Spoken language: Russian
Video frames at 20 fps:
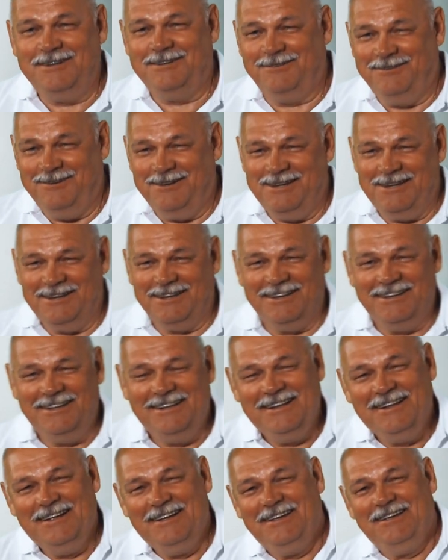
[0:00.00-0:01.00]
Извините,
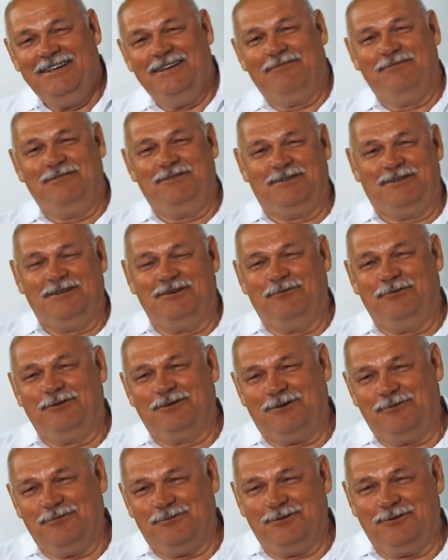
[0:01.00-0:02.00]
я в
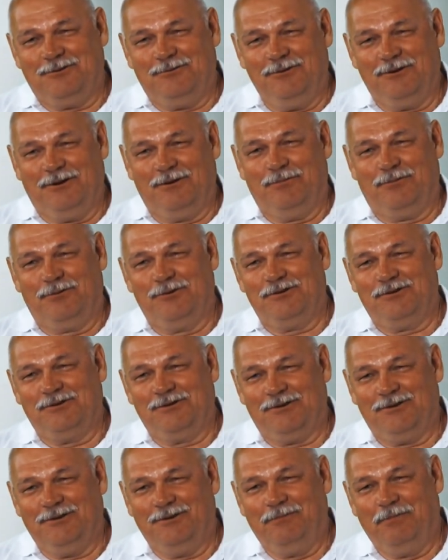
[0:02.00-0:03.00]
Десногорске уже столько прожил,
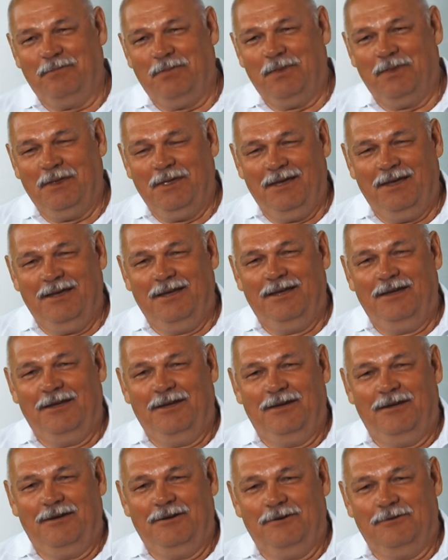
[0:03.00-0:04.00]
что
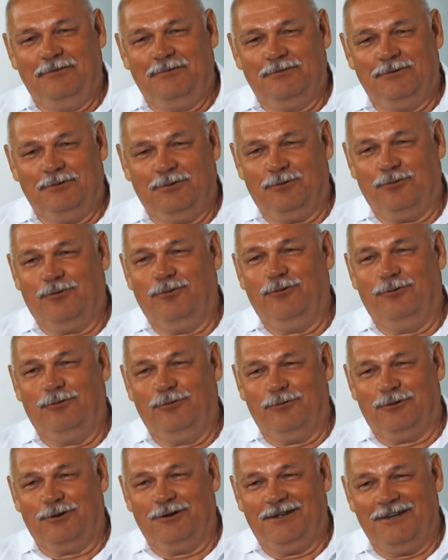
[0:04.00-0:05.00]
э, уже другого
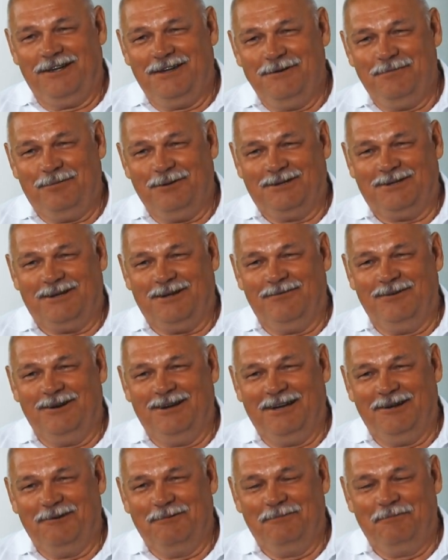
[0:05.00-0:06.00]
города я не
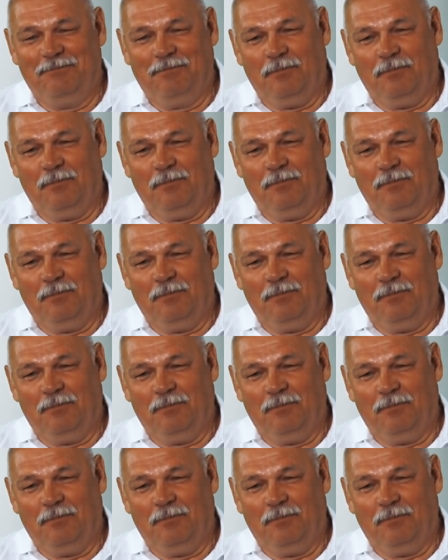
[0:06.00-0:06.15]
представляю.